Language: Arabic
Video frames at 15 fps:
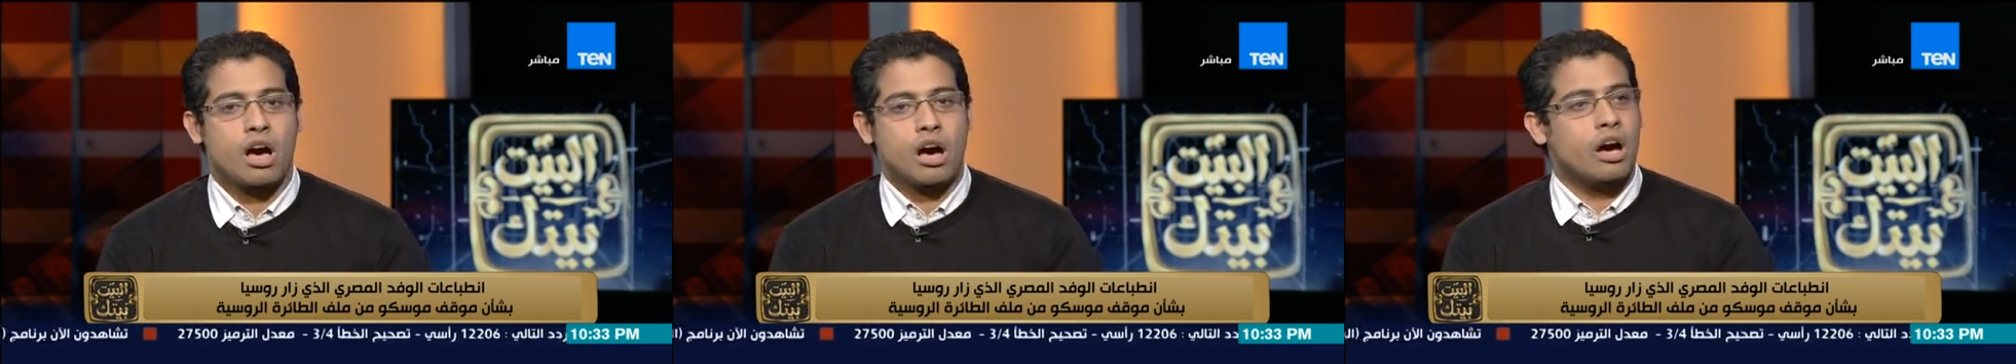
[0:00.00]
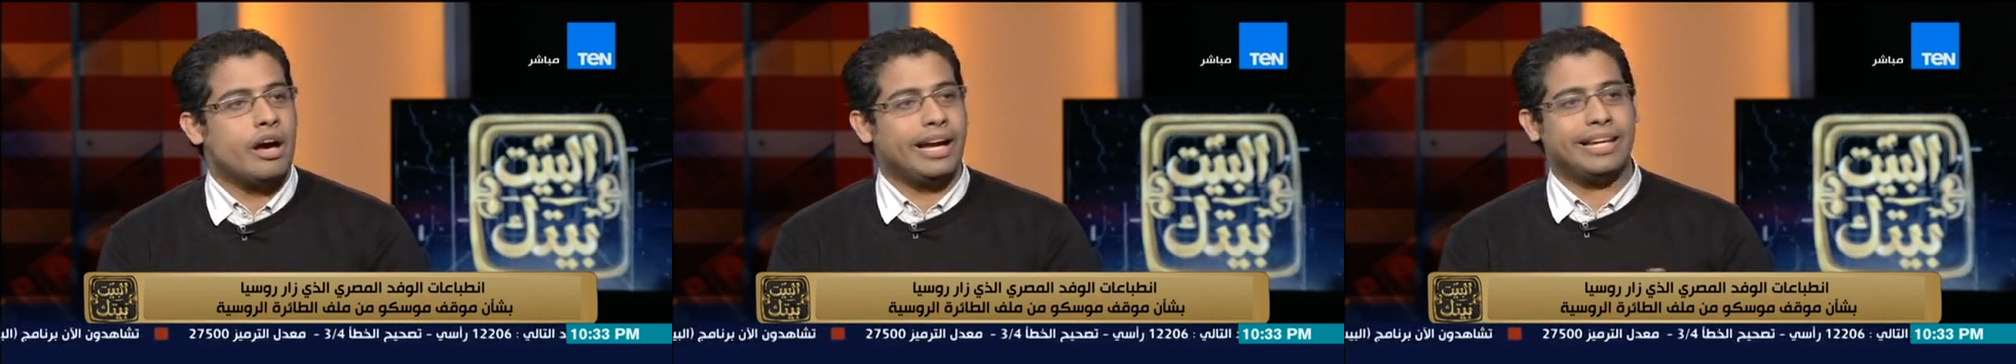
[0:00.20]

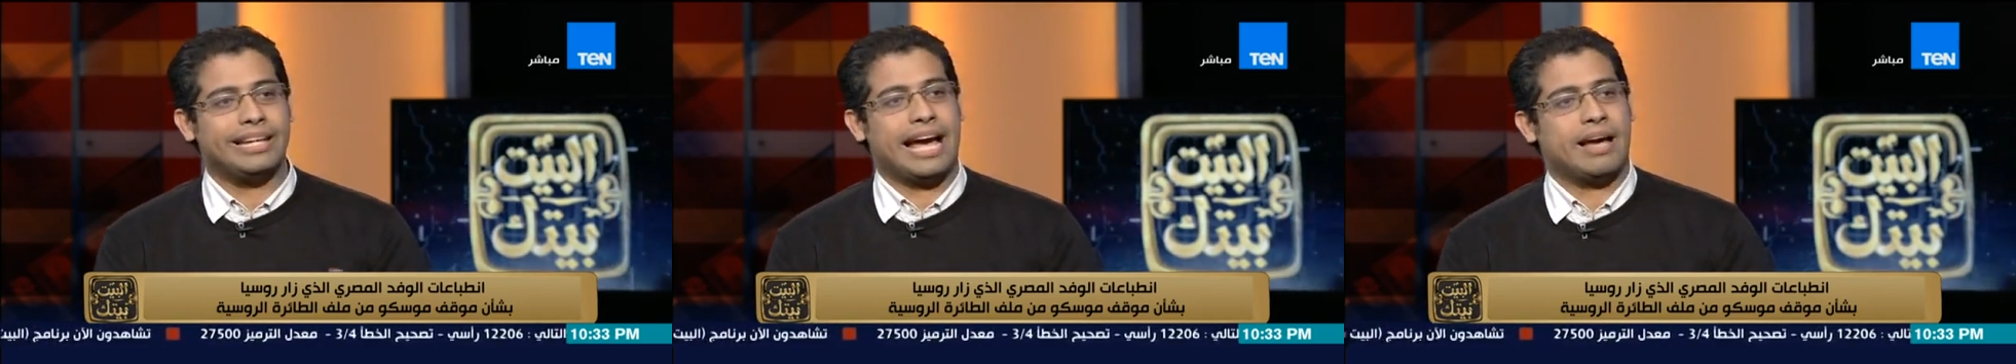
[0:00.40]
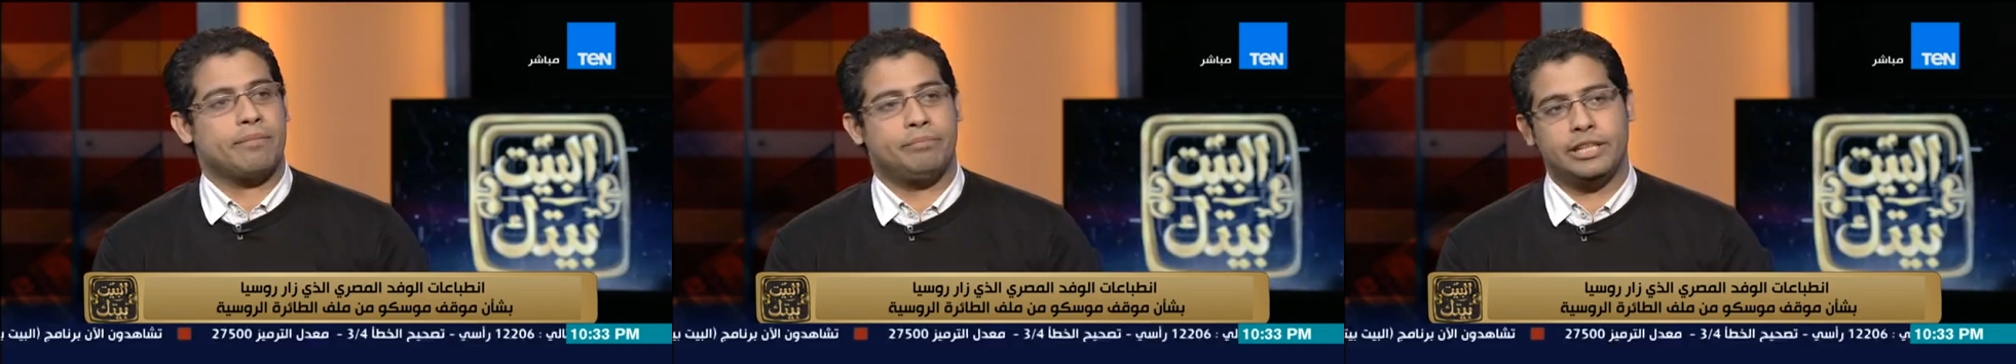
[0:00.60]
اه
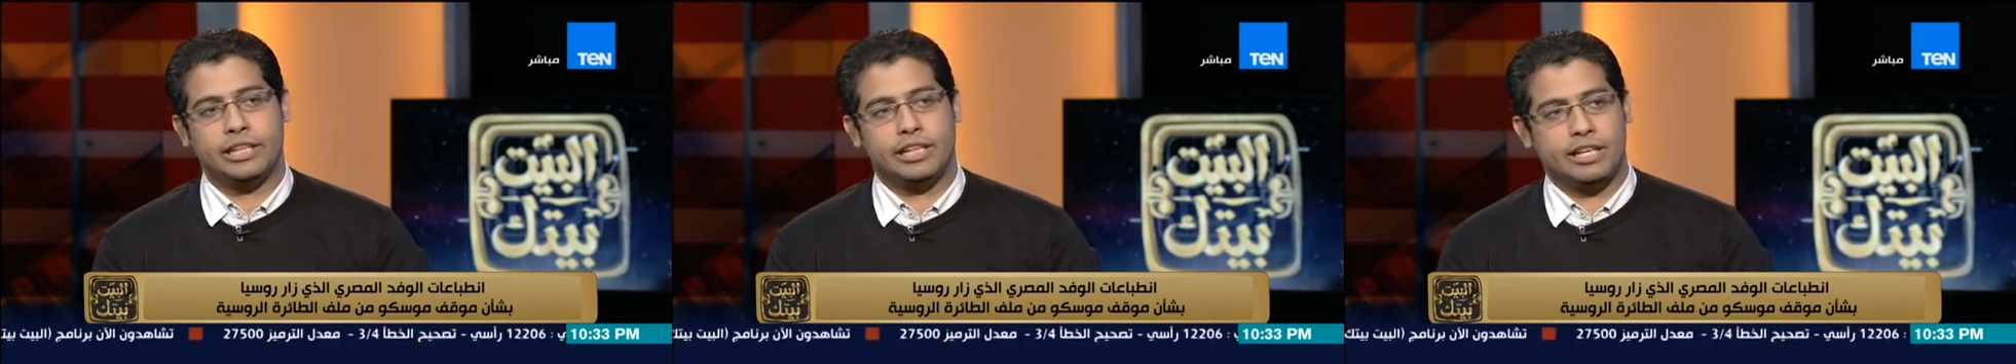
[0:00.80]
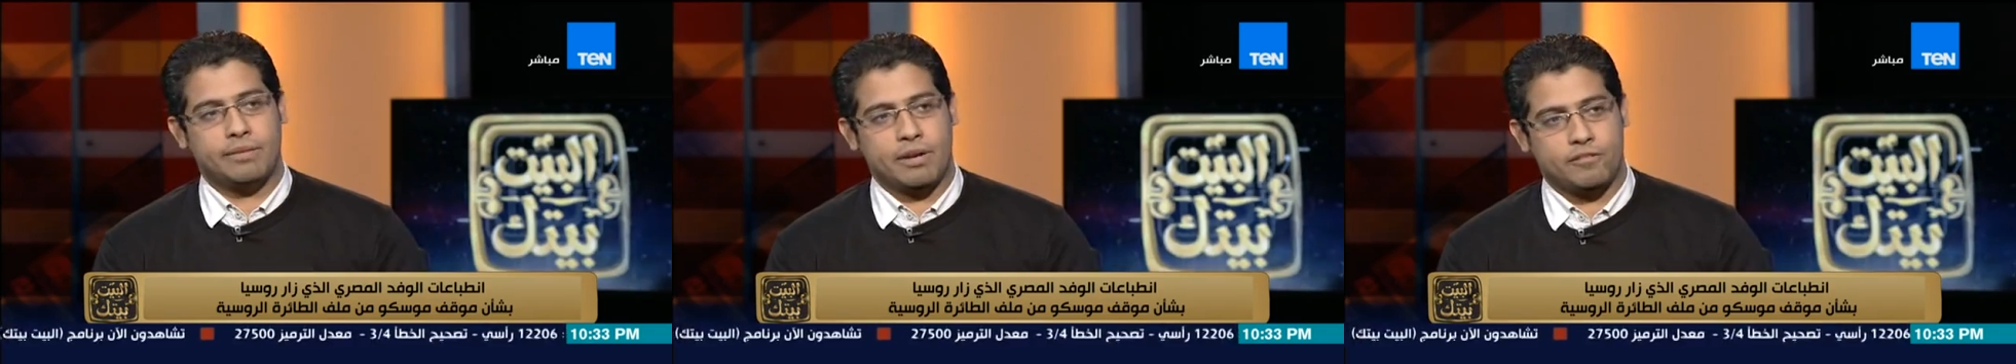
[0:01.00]
احنا
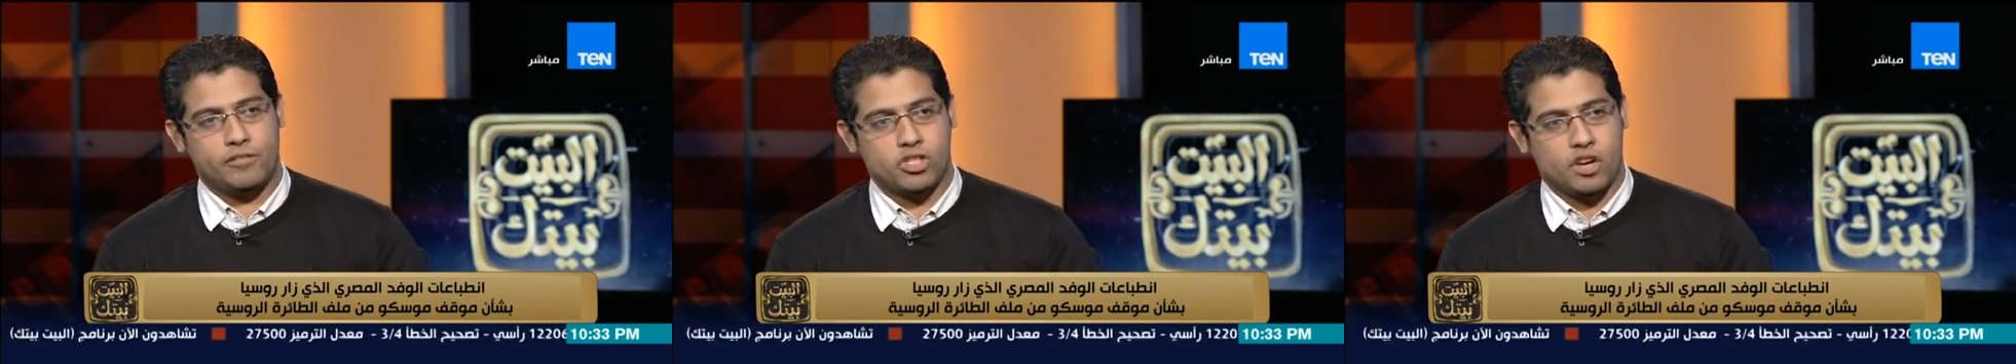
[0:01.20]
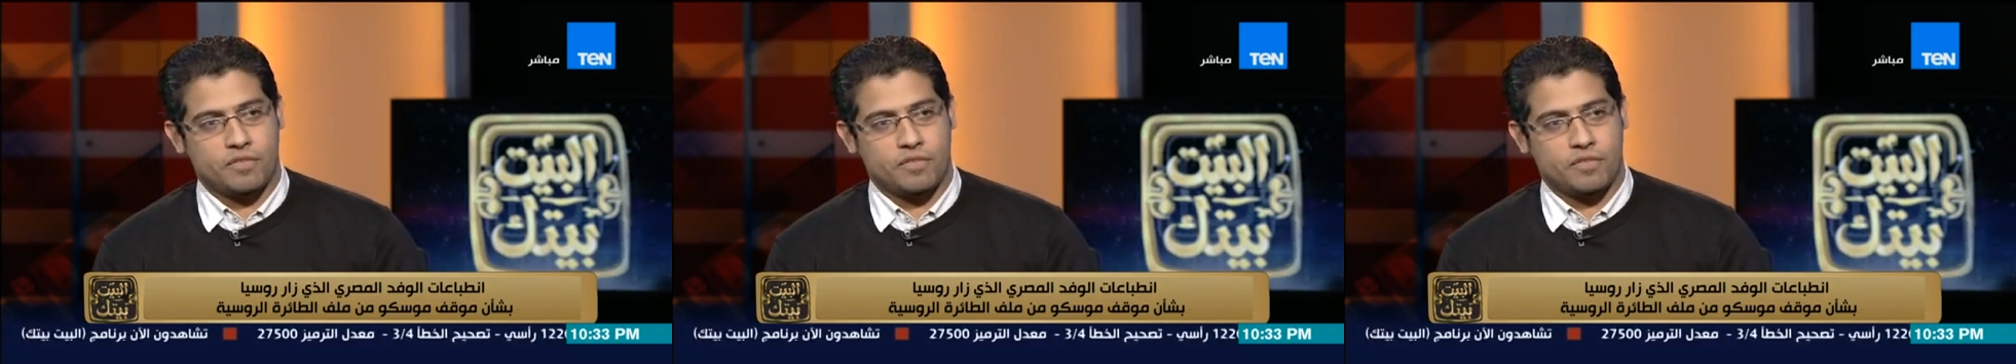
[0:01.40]
حابين اللي يبقى فيه